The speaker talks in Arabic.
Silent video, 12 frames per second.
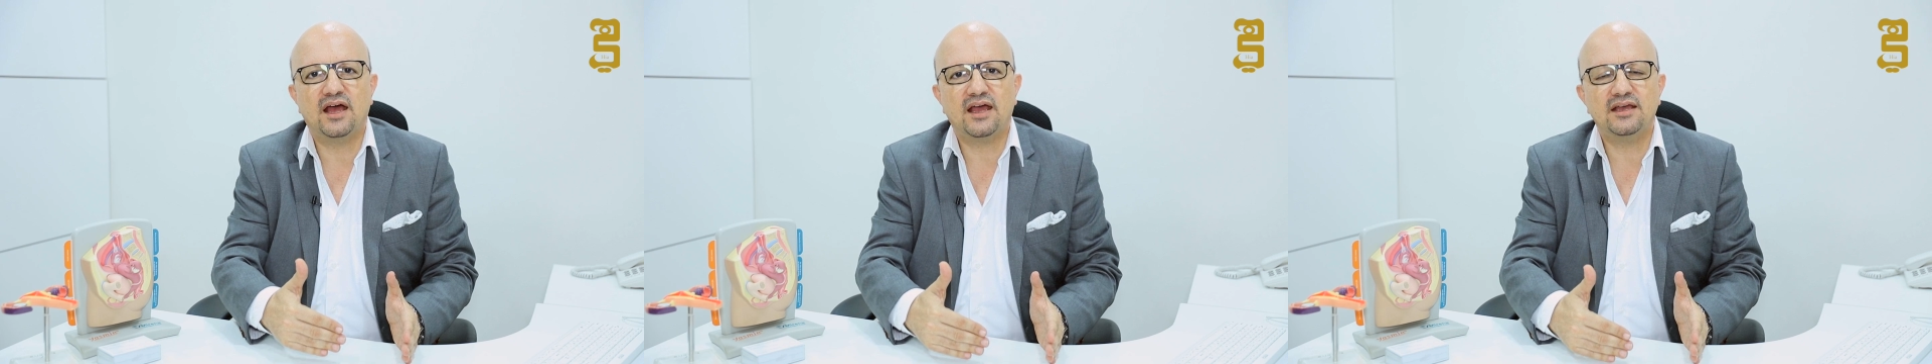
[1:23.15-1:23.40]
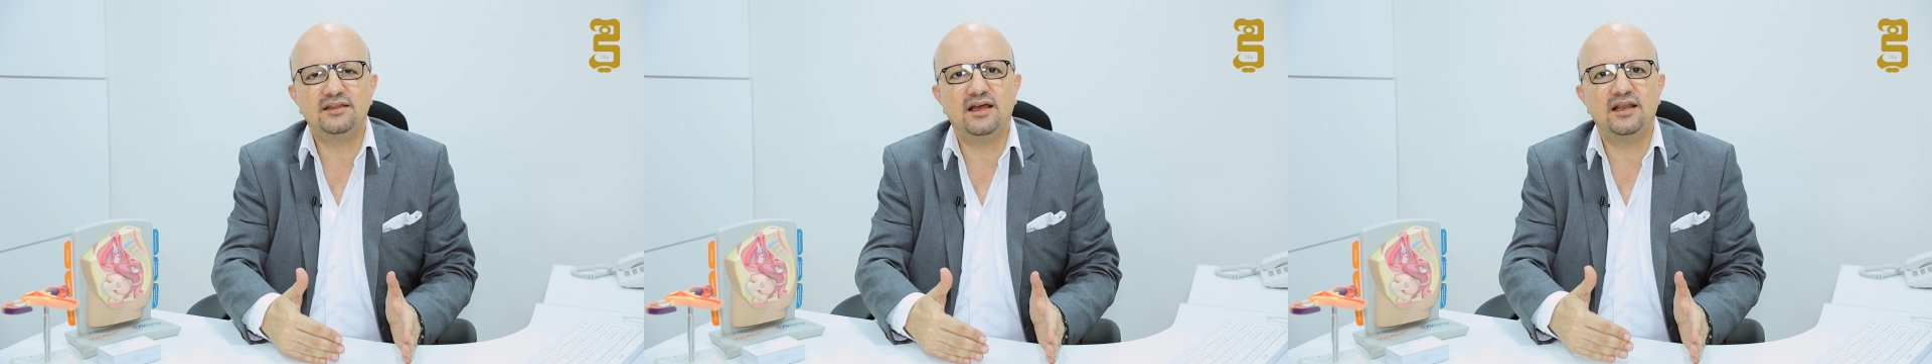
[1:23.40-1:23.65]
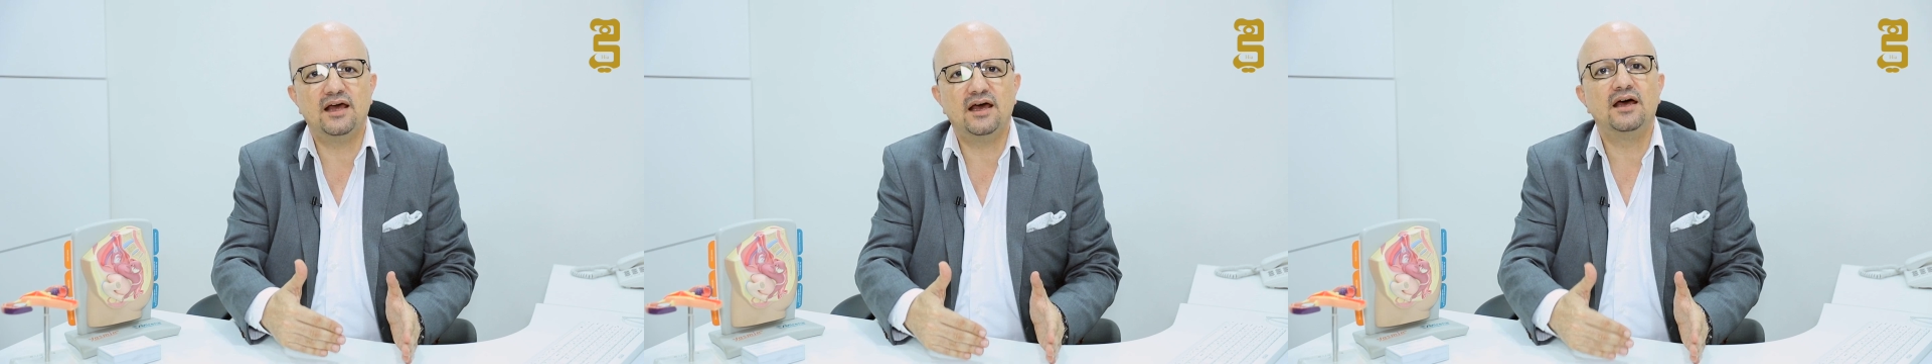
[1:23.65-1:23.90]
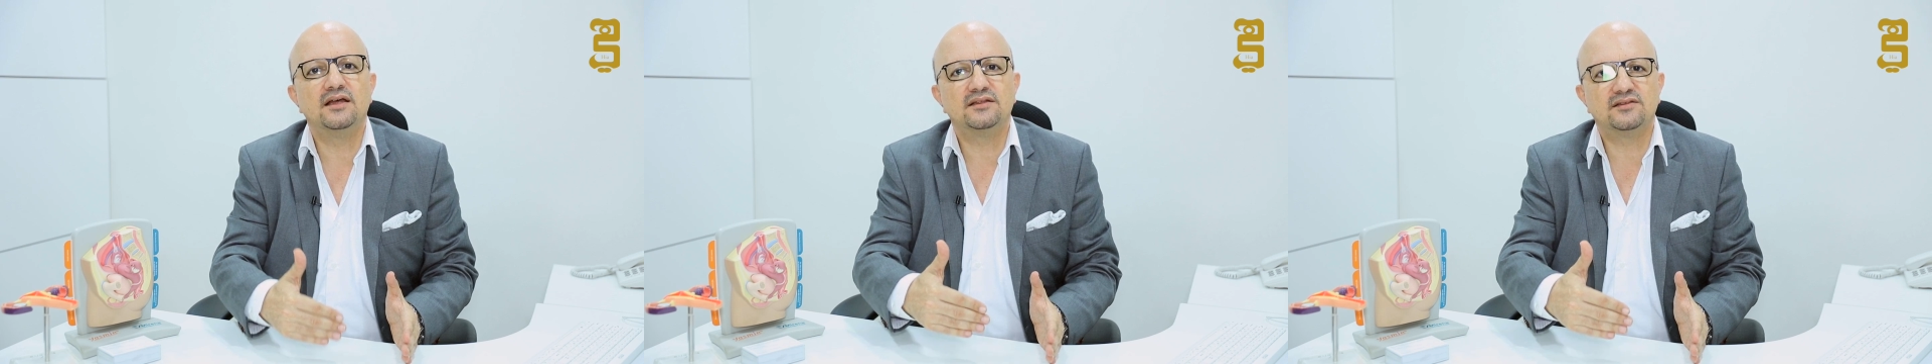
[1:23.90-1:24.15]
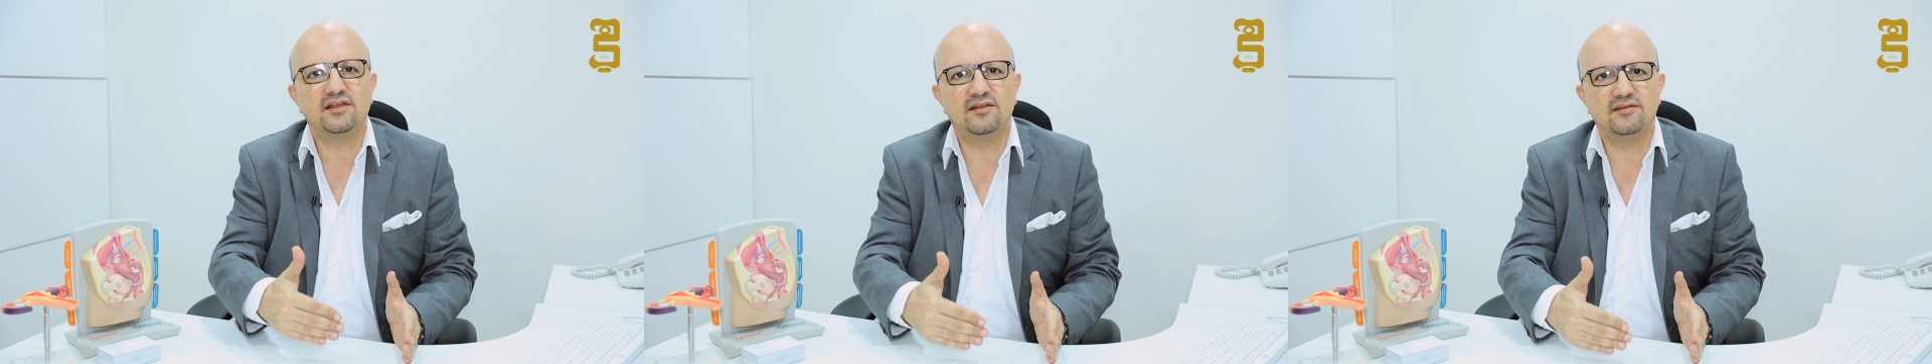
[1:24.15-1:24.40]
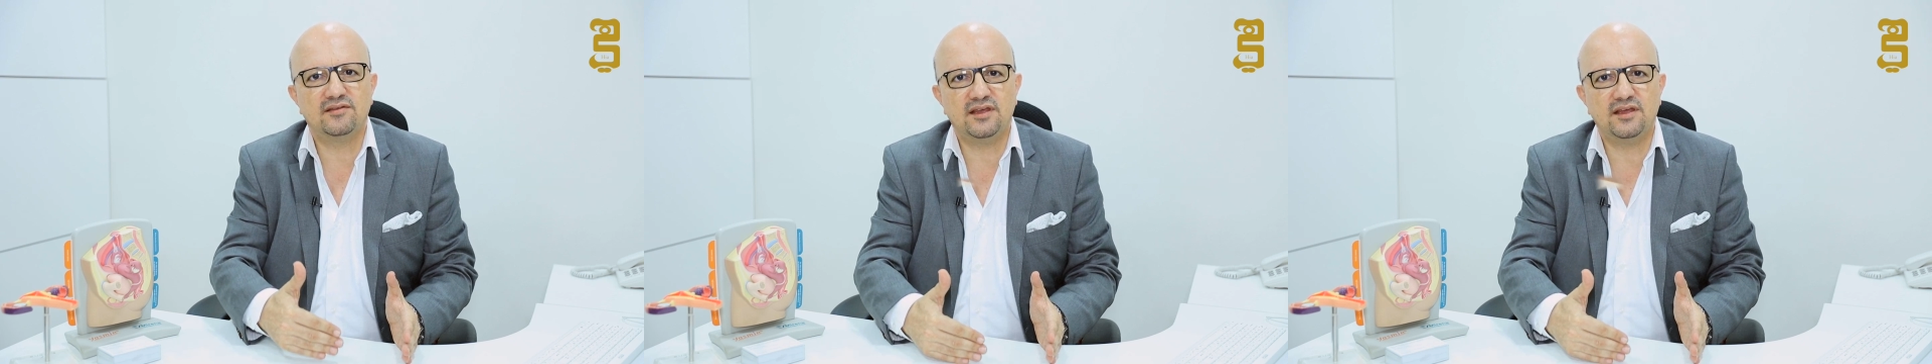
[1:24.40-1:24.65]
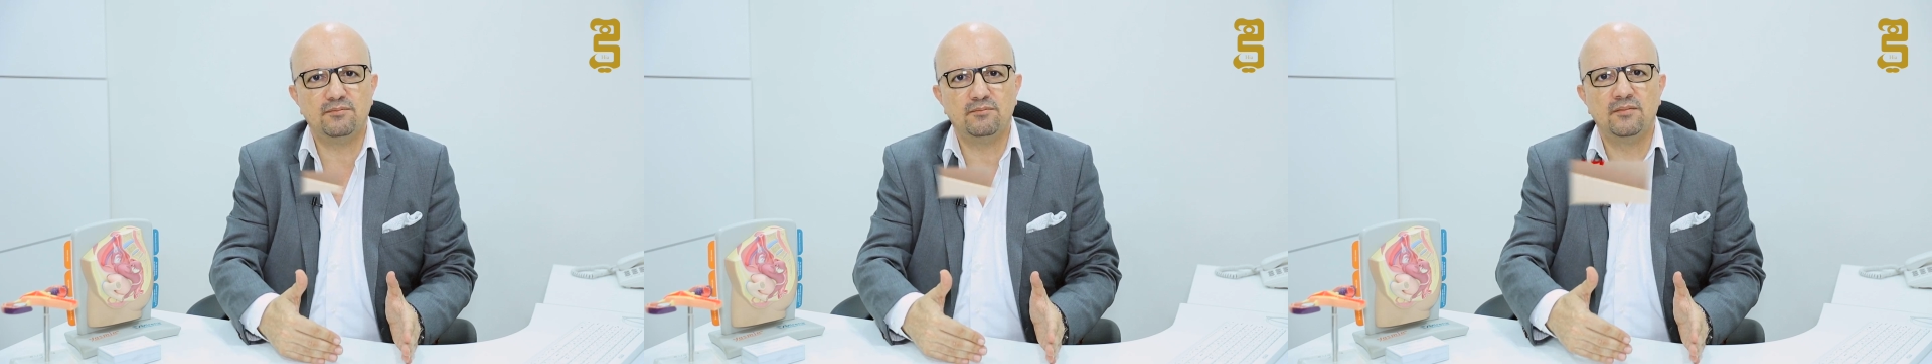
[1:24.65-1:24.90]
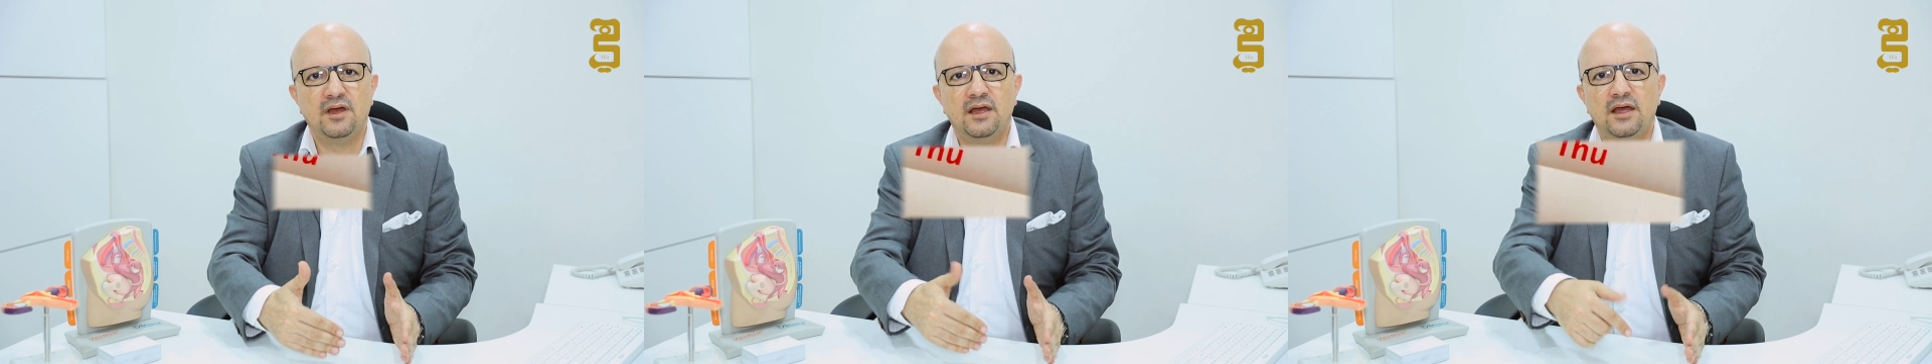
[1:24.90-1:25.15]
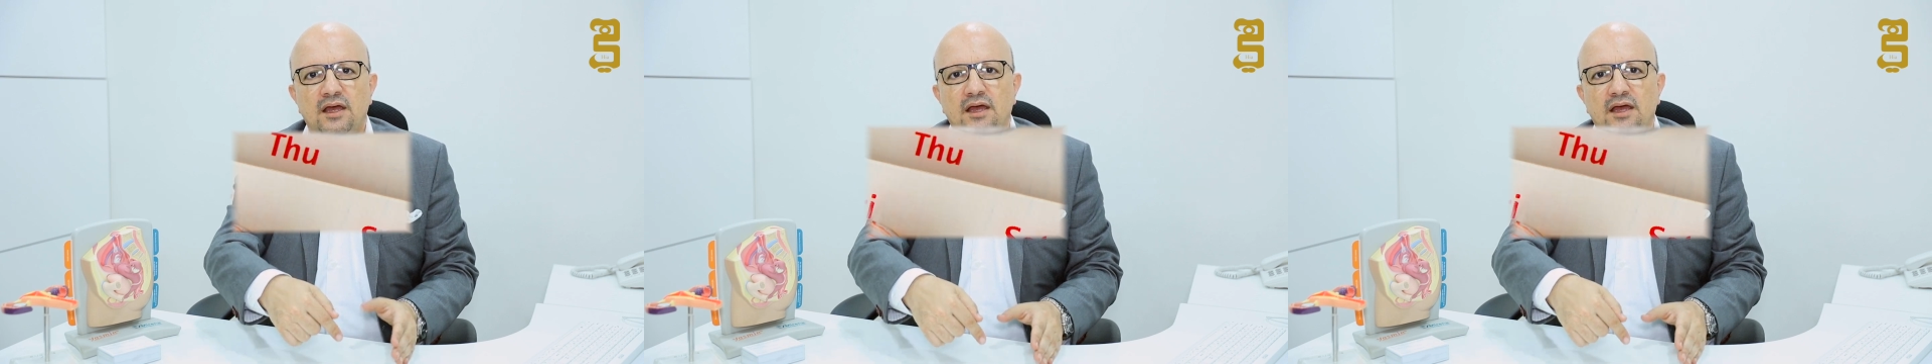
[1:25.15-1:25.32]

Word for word: تاخدها لتنظيم